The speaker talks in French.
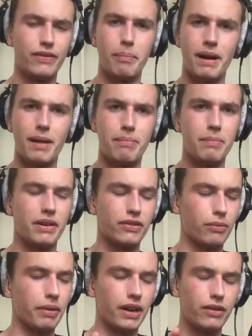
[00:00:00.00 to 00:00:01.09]
On va pas l'appeler par
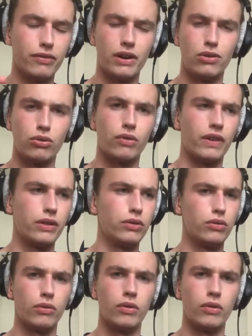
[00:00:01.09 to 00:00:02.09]
son prénom, on va lui trouver un autre